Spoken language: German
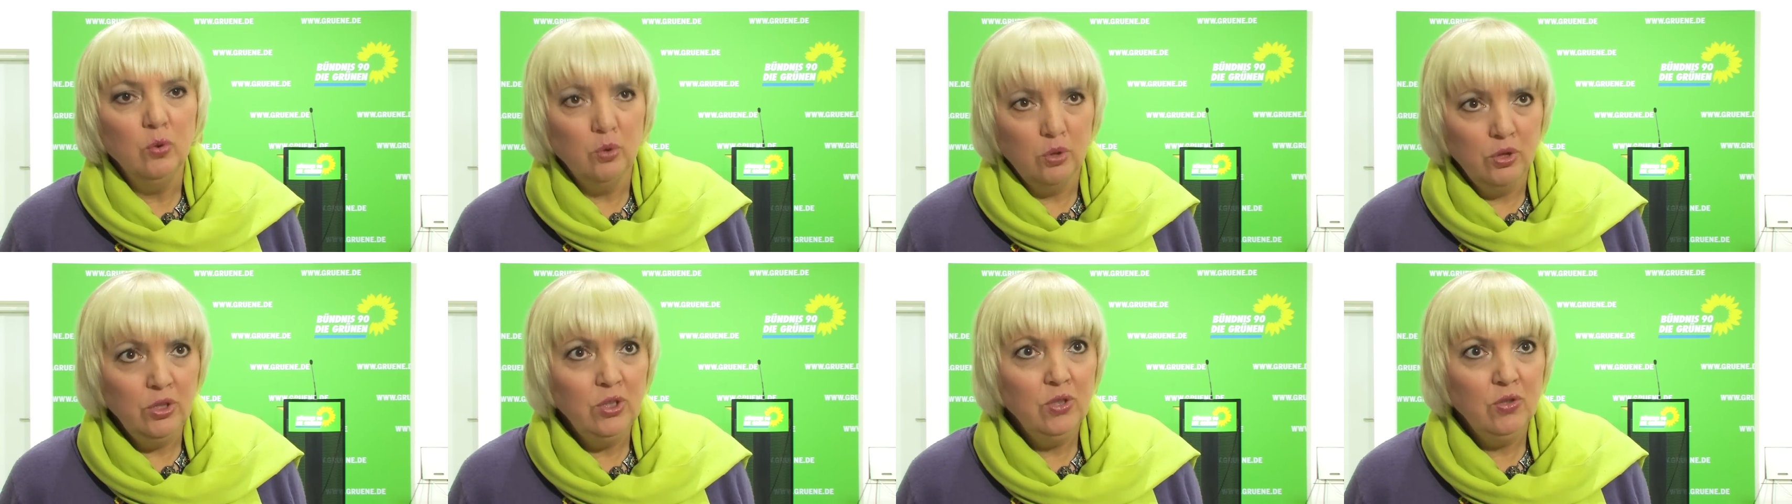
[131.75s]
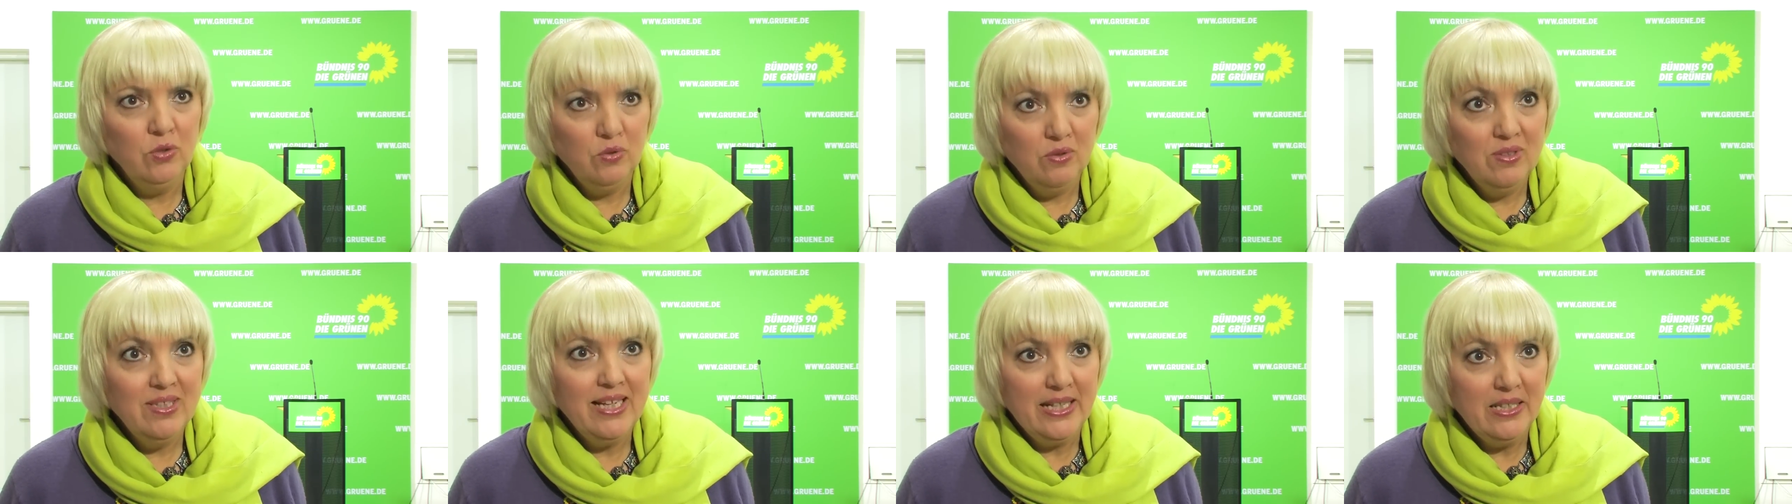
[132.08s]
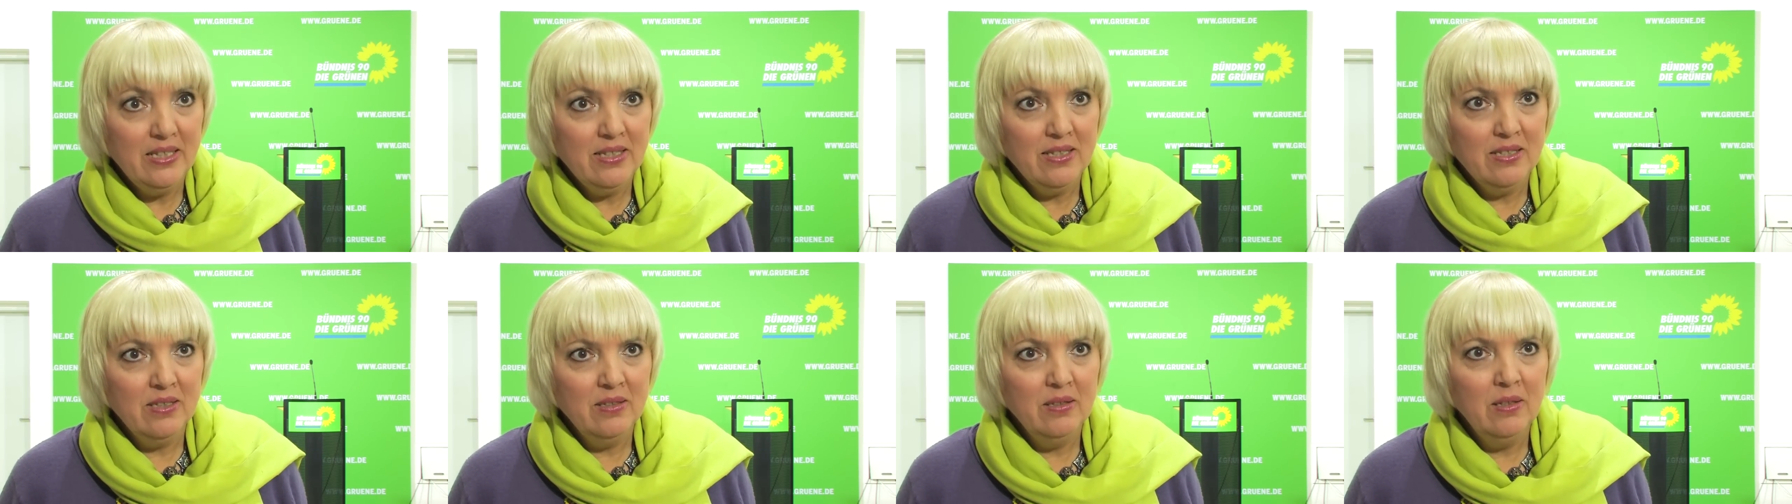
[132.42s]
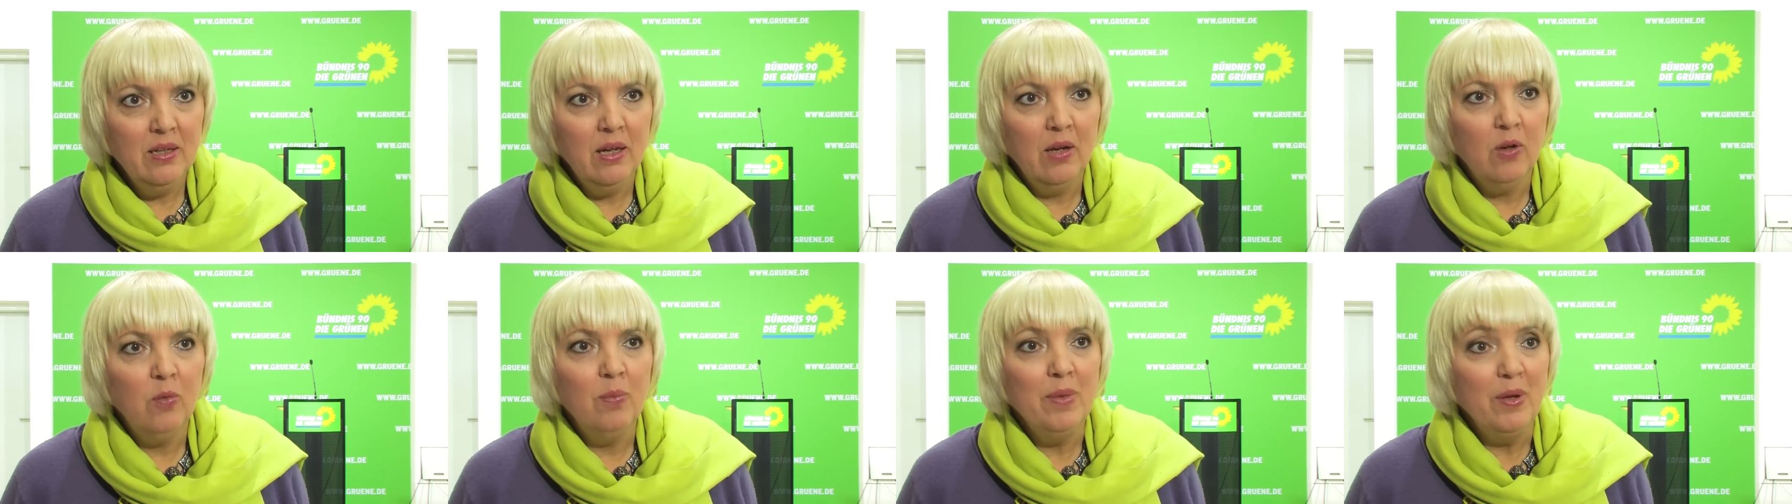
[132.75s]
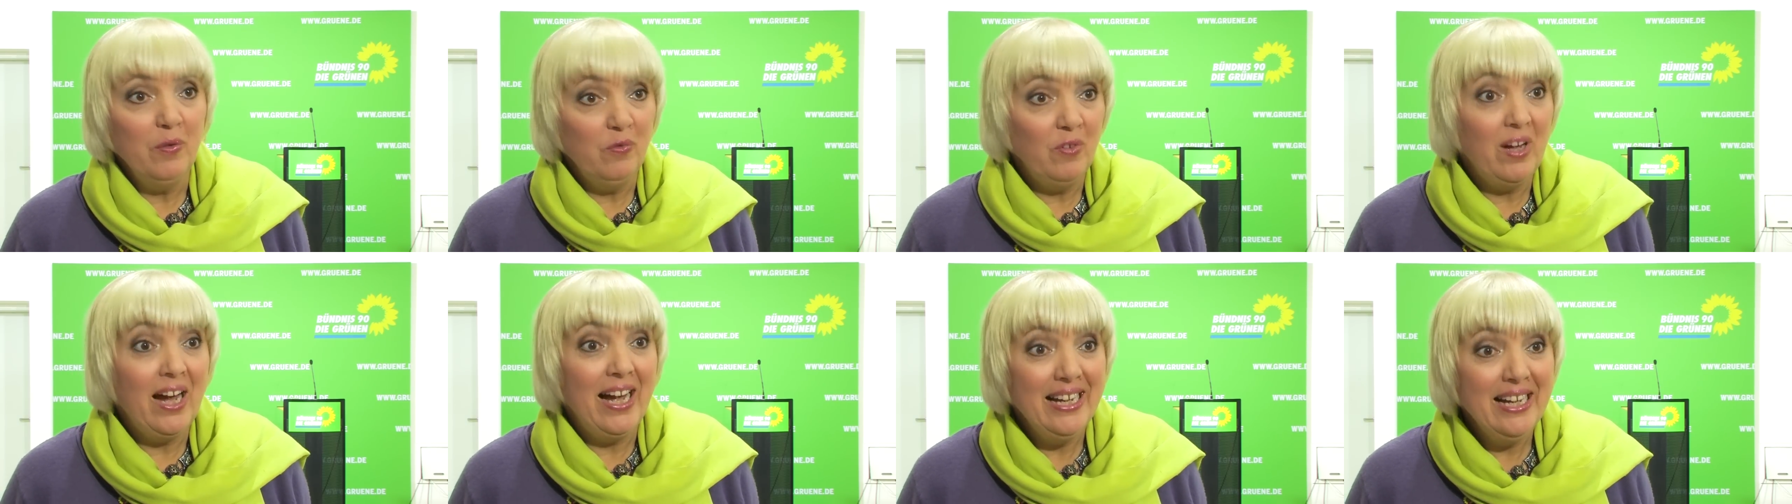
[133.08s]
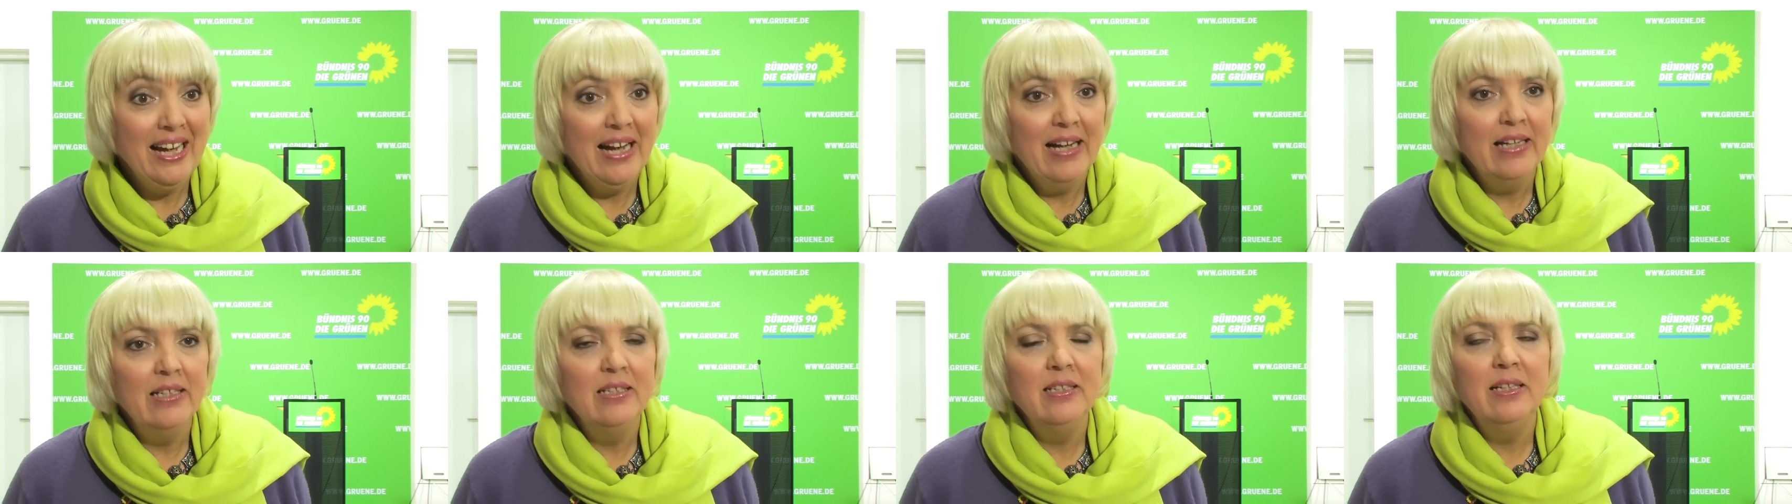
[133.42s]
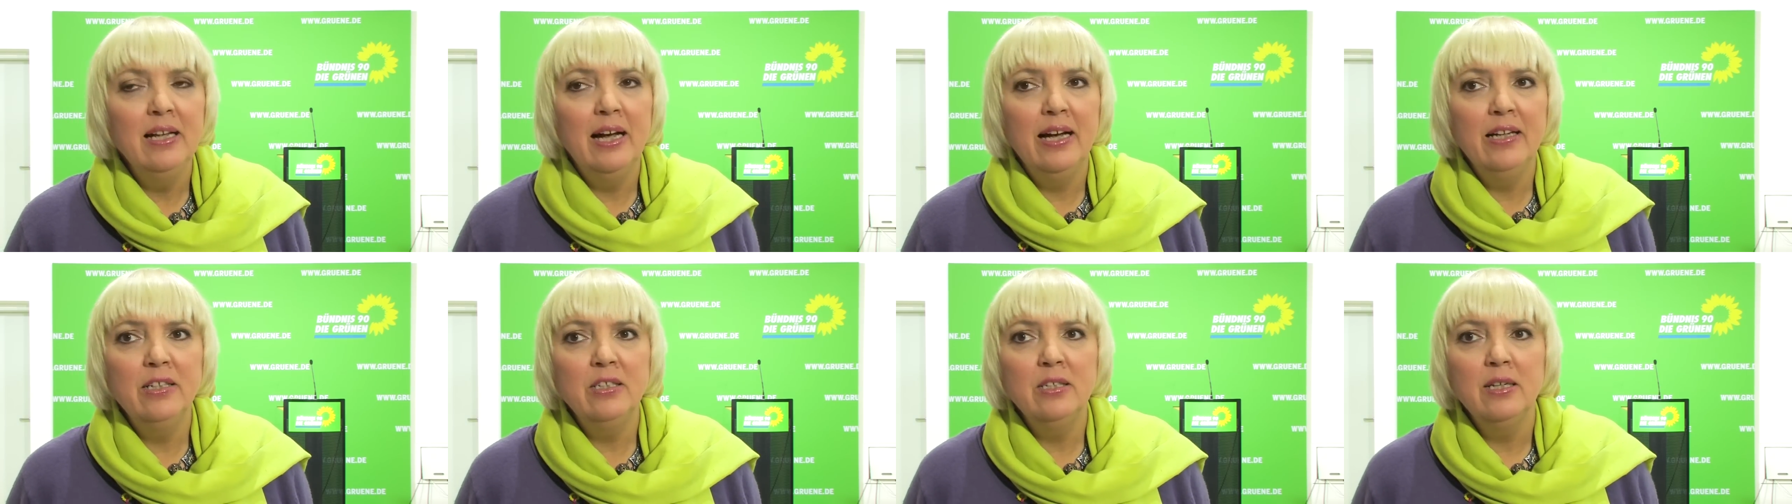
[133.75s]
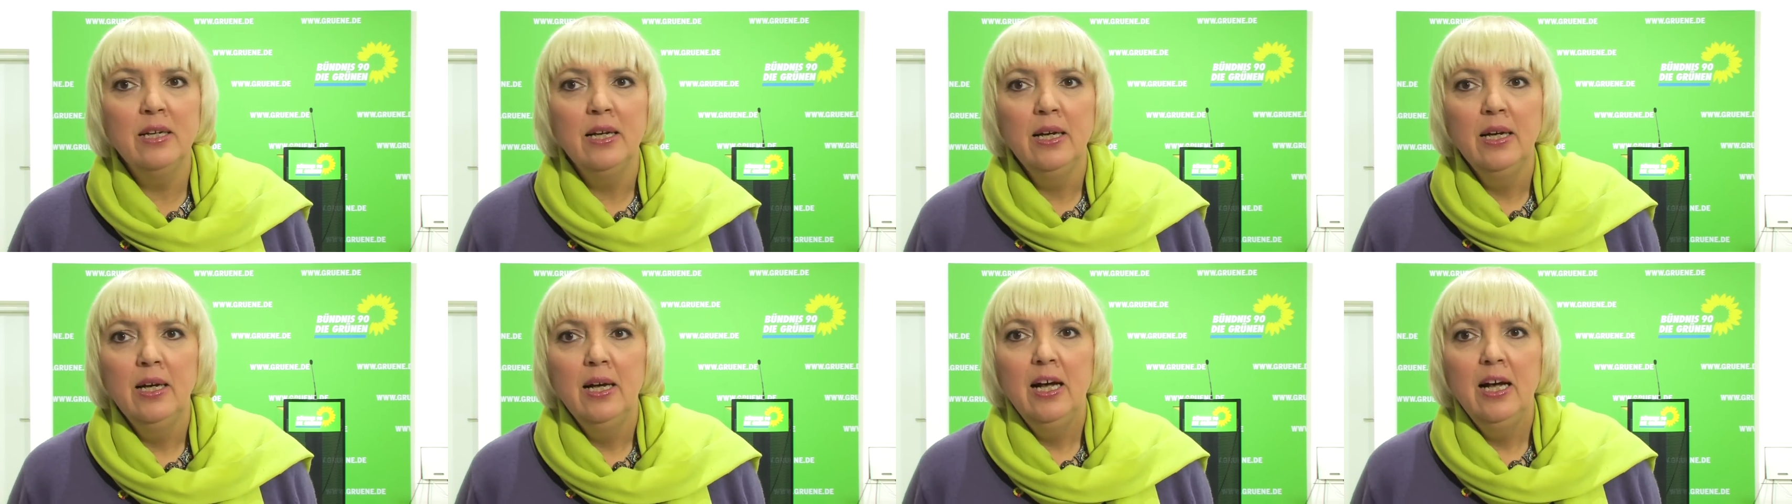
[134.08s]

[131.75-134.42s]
durchzusetzen, auch mehr Freiheiten hat.